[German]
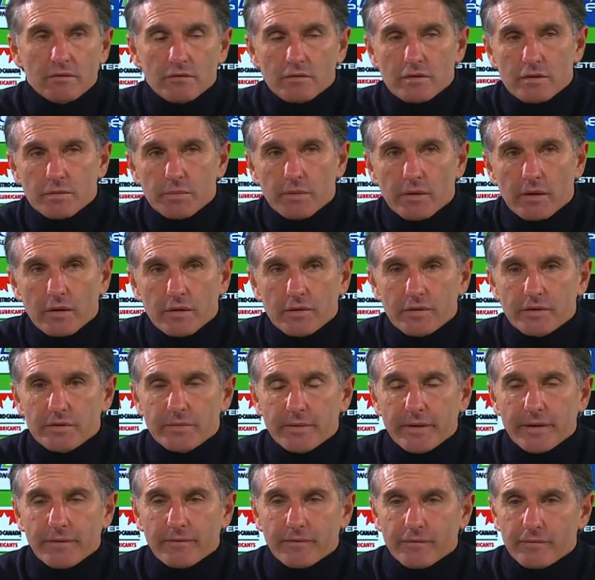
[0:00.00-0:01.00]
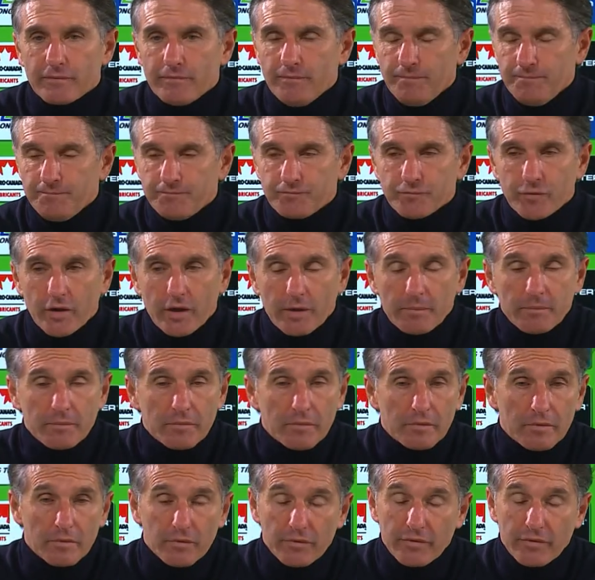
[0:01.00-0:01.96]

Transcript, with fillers: Und zwar deswegen, wir haben,